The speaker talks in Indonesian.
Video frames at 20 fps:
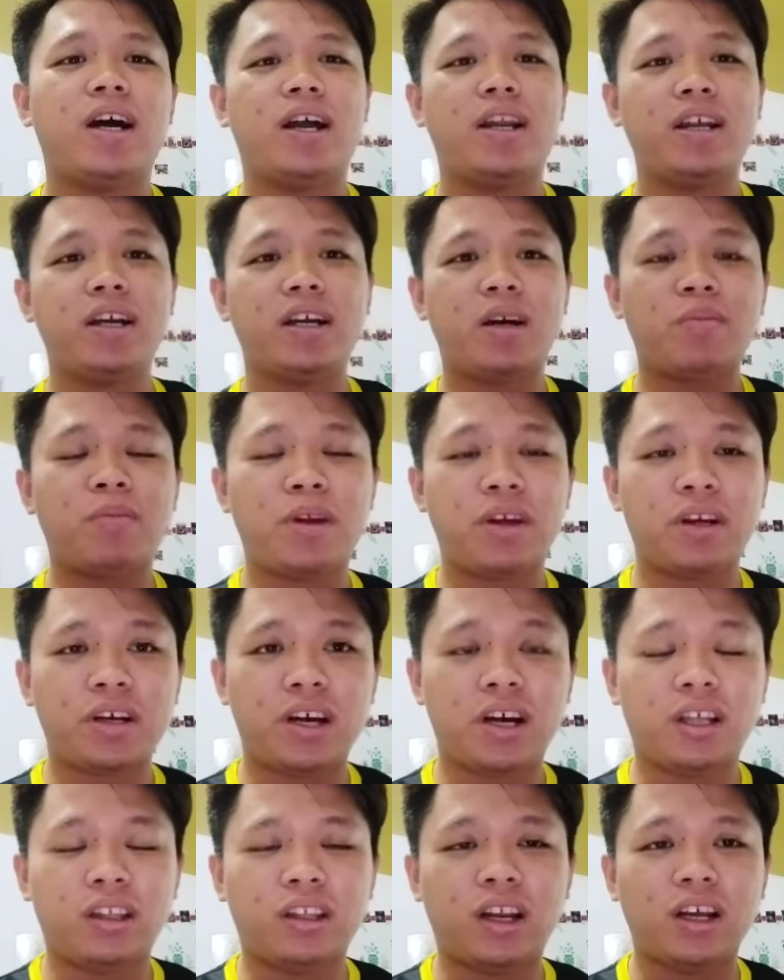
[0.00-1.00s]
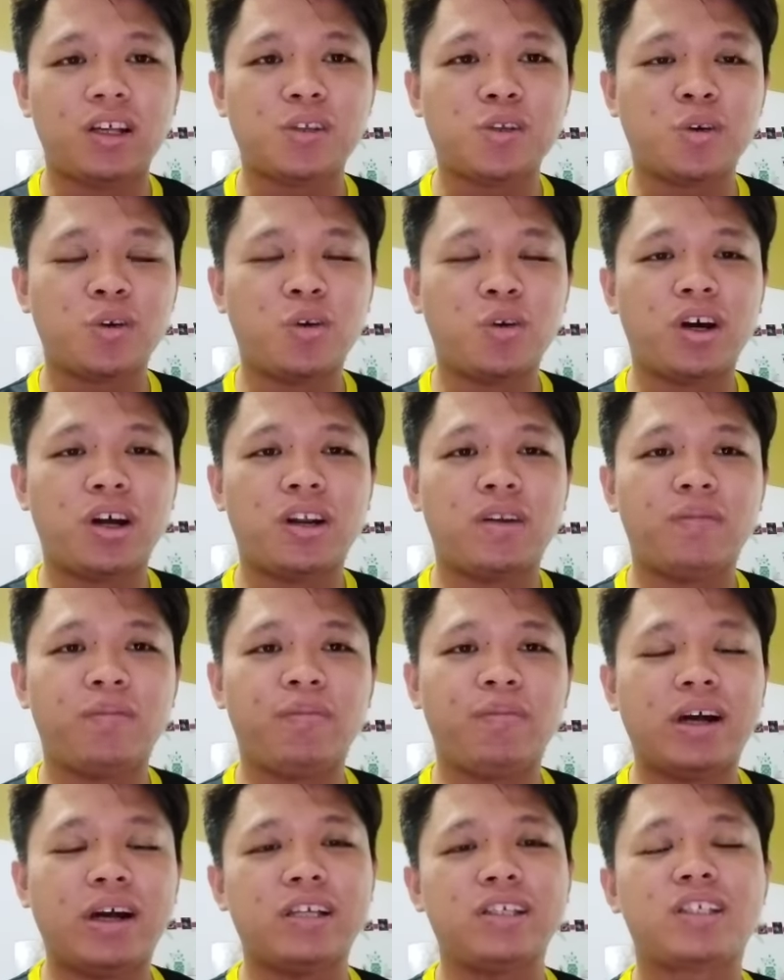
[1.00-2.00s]
Adakah mereka akan tarik sokongan?
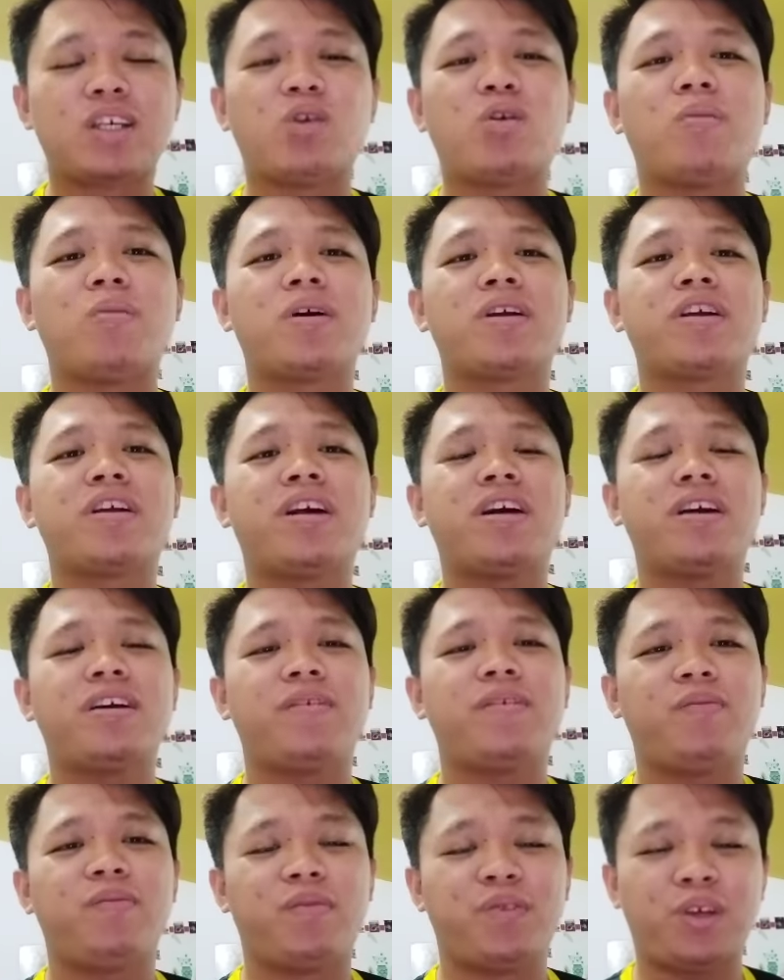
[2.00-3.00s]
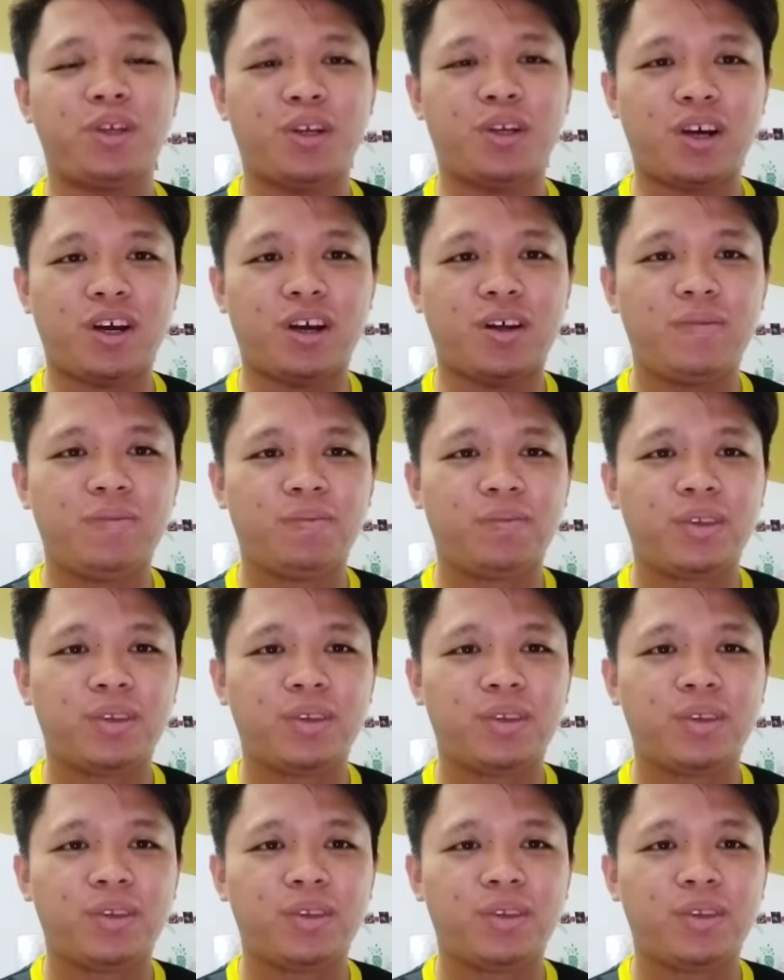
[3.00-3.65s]
Jawabannya tidak.